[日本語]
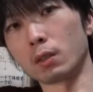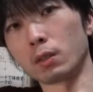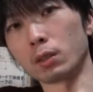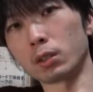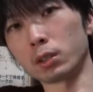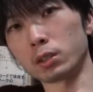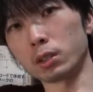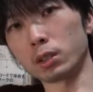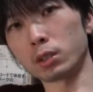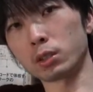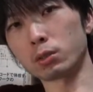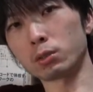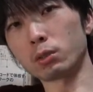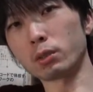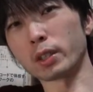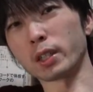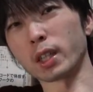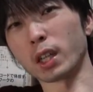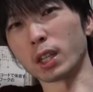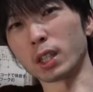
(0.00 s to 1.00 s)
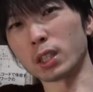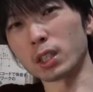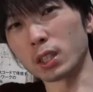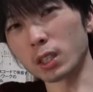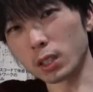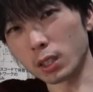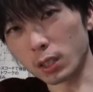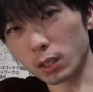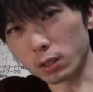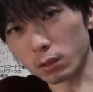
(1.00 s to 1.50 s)
私はすごい蚊に
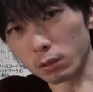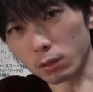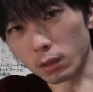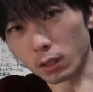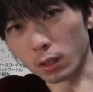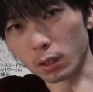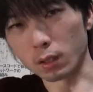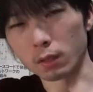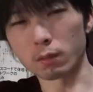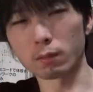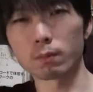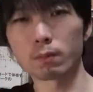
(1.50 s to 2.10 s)
刺されやすくてね